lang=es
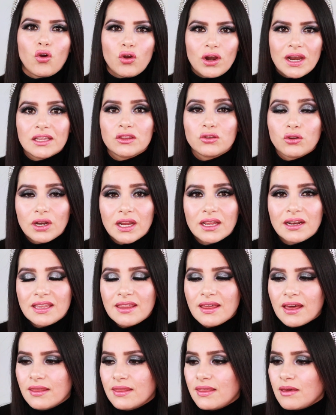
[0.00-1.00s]
con la
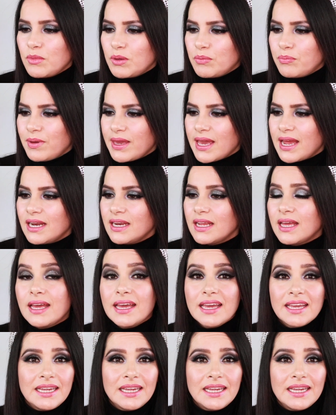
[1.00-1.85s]
tonalidad de mi piel